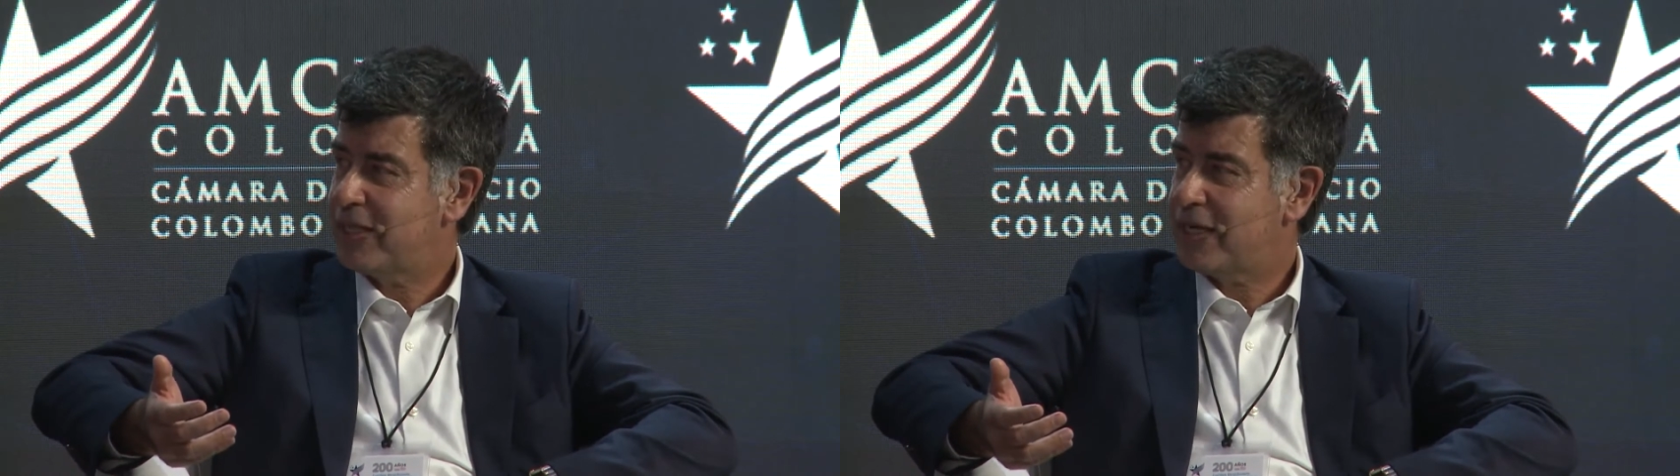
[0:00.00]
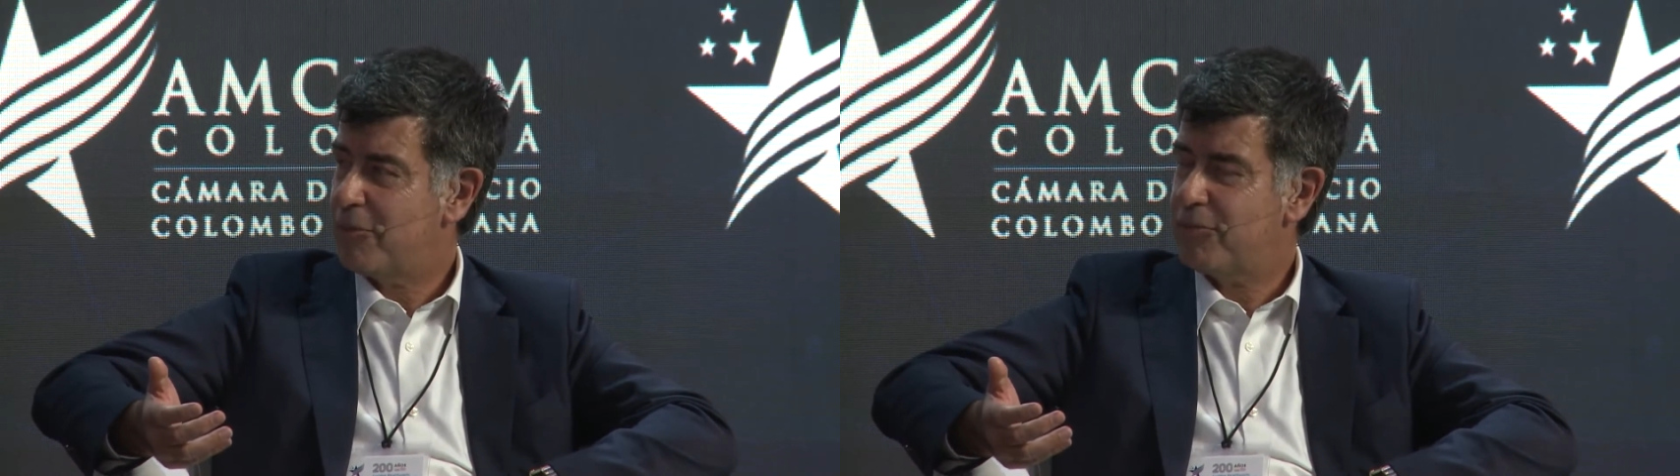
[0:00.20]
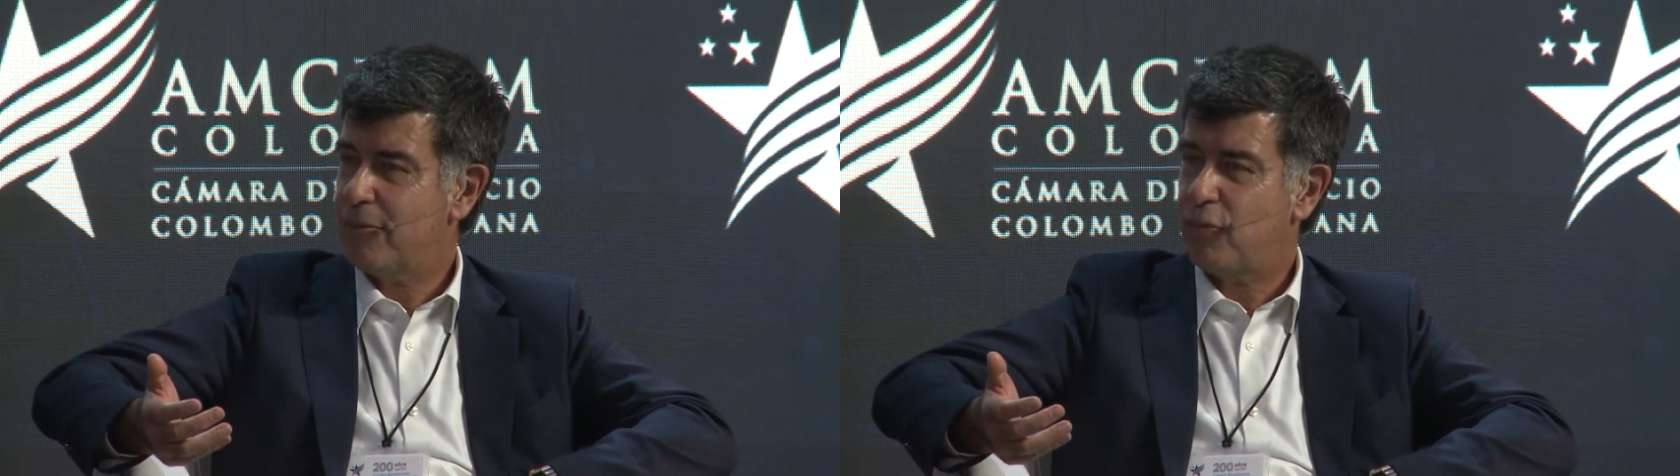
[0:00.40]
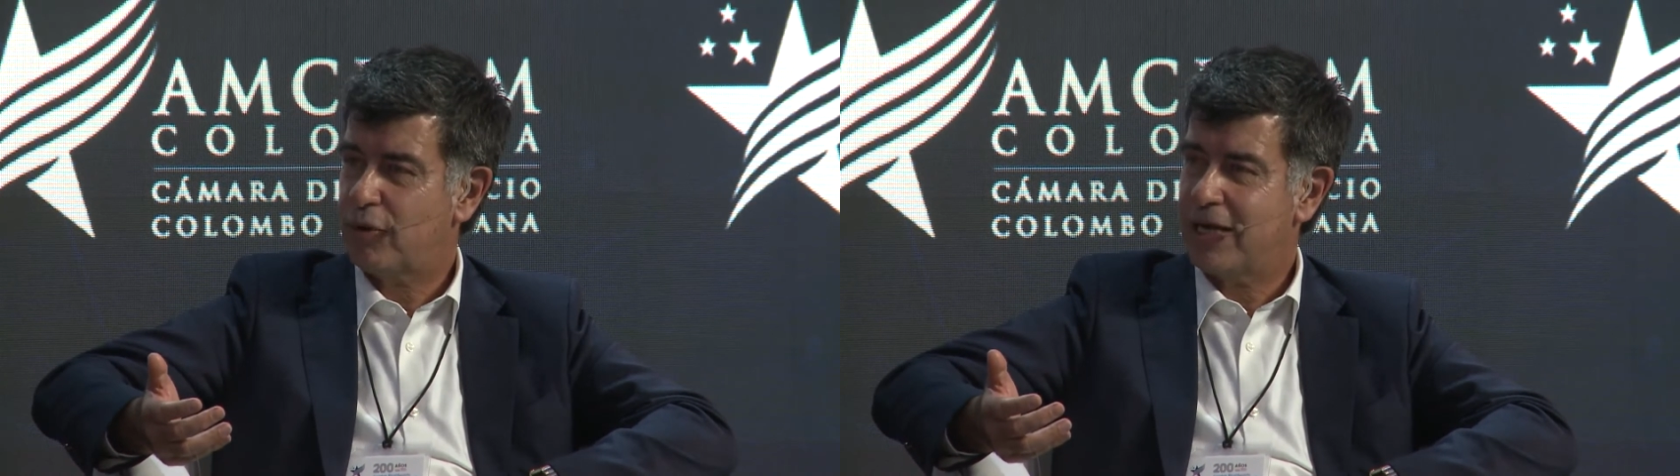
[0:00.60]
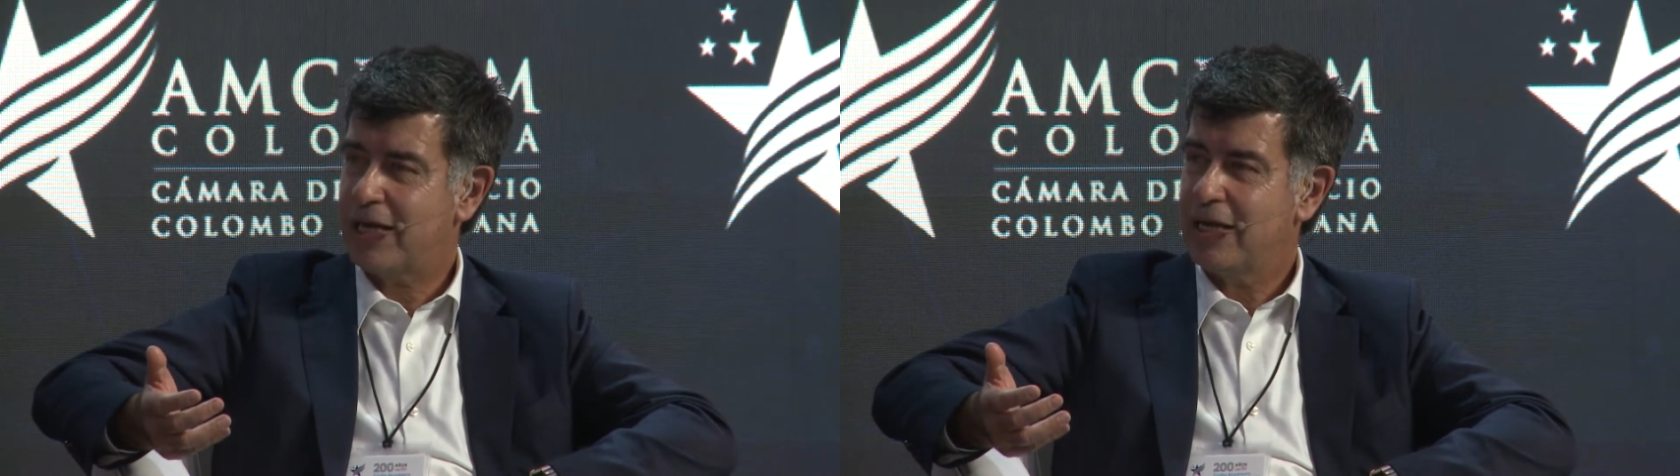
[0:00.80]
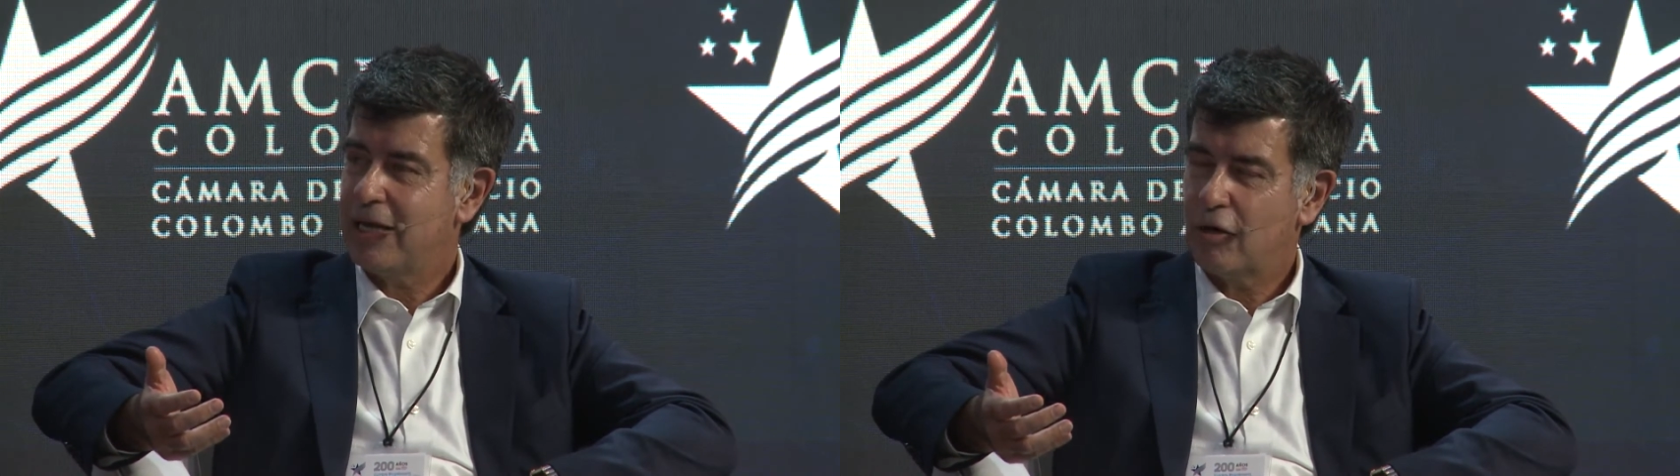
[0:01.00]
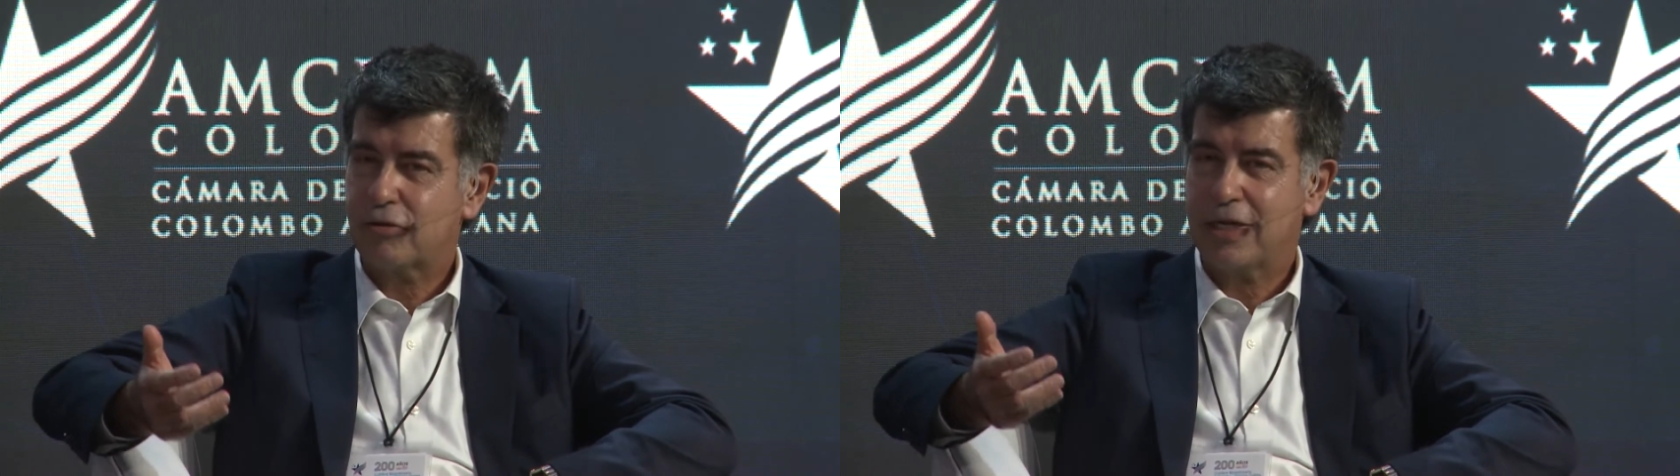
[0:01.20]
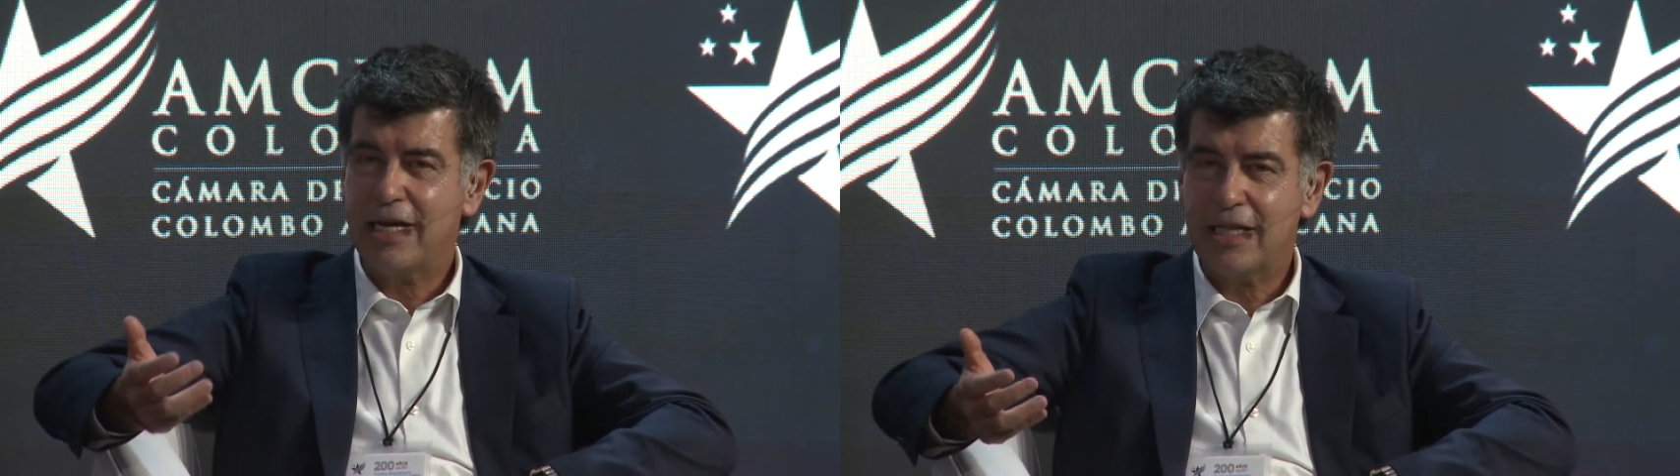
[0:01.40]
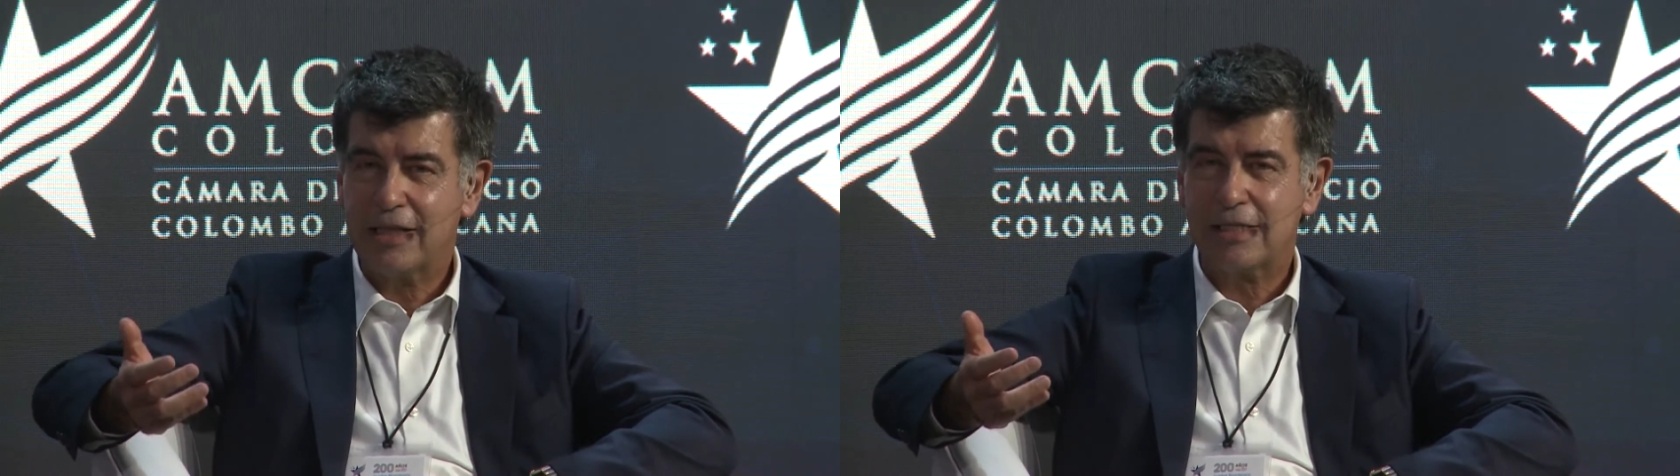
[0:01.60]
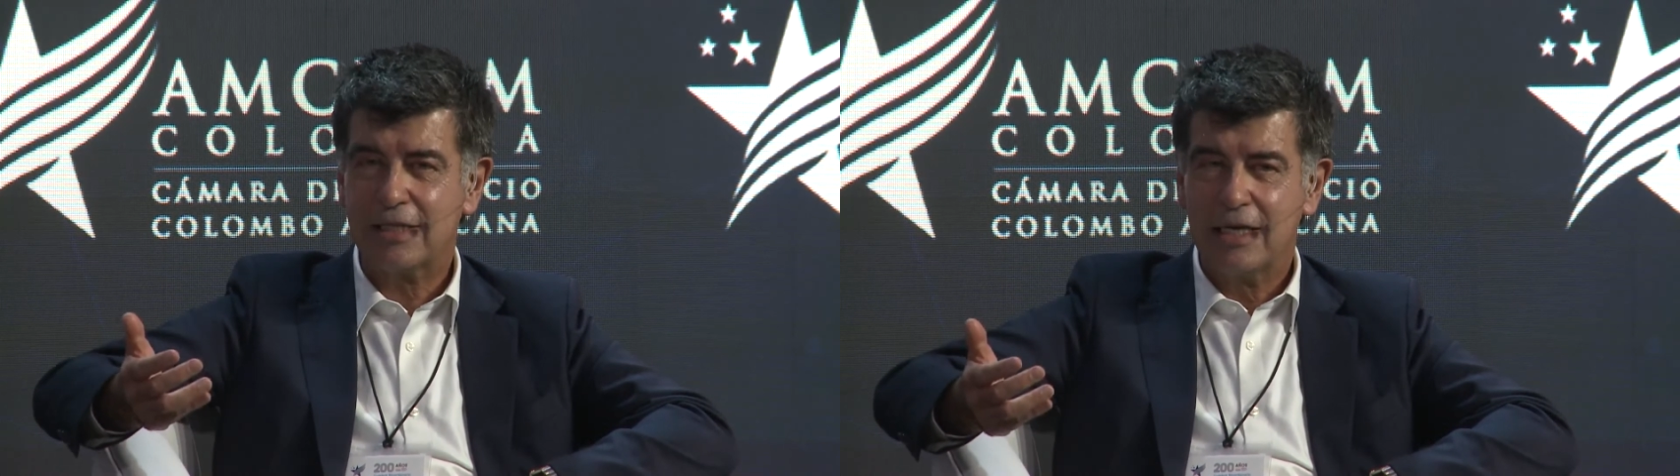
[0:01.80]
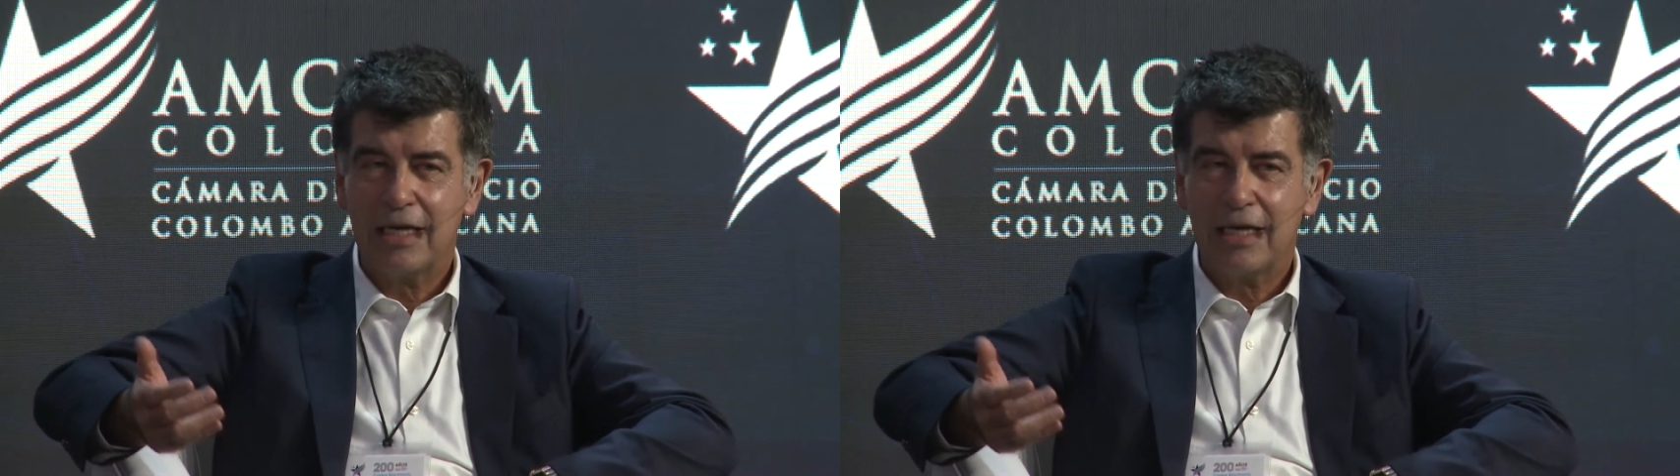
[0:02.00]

cambia porque los clientes,